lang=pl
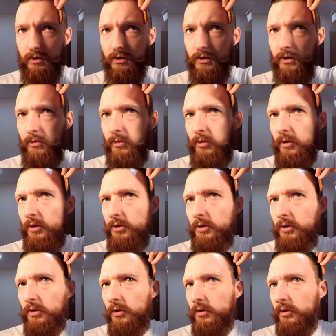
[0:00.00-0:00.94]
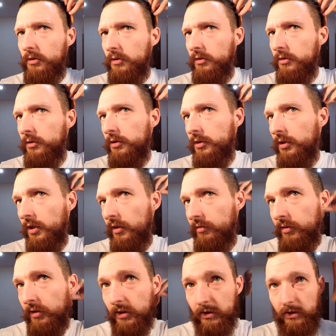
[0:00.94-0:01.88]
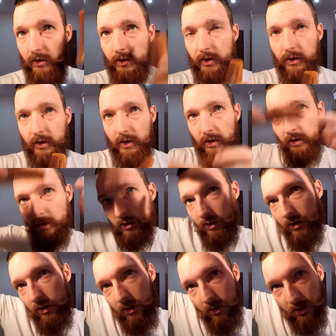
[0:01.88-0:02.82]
żeby osiągnąć efekt takiego